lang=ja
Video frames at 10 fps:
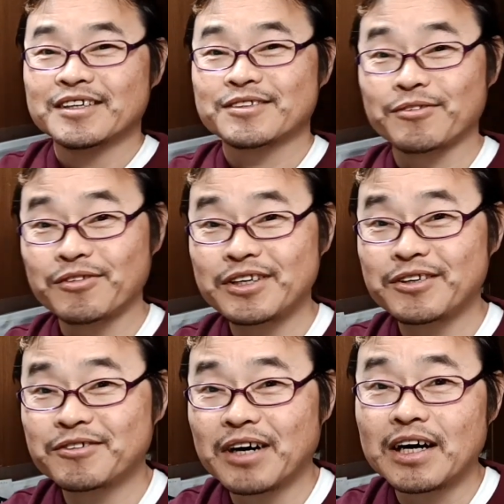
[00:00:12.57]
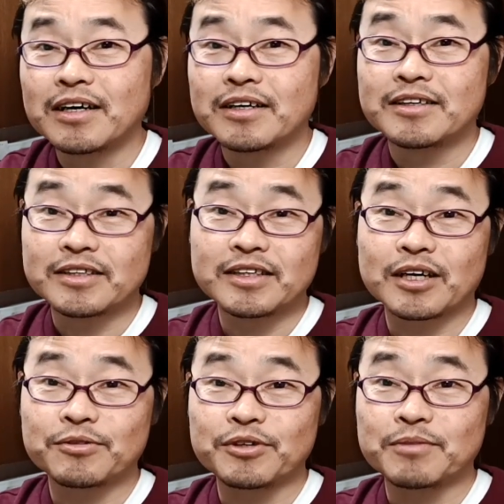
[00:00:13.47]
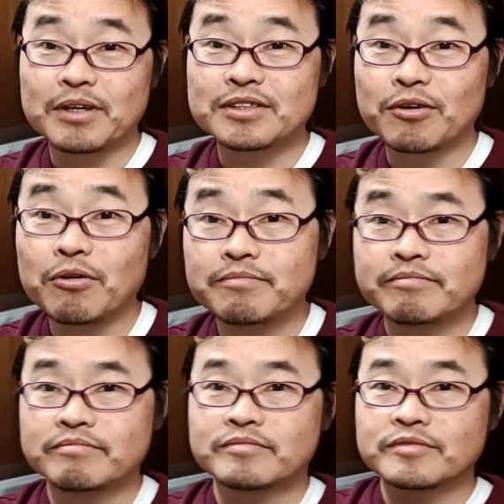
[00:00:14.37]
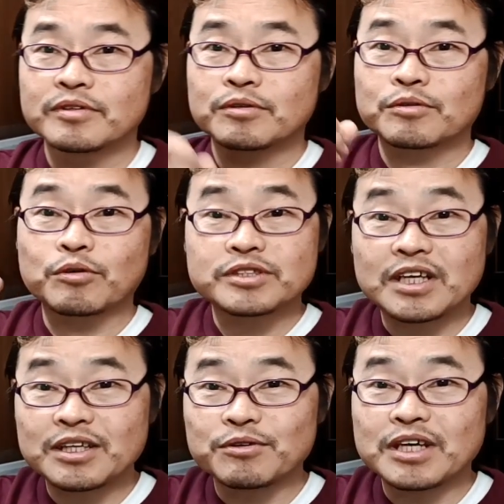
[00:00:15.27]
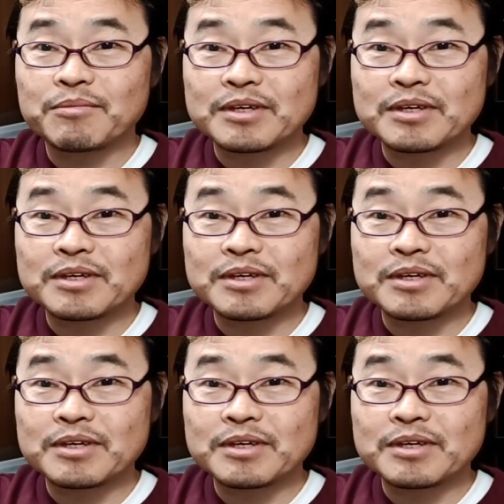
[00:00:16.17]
その理由はなぜかと言いますと、こちらでござ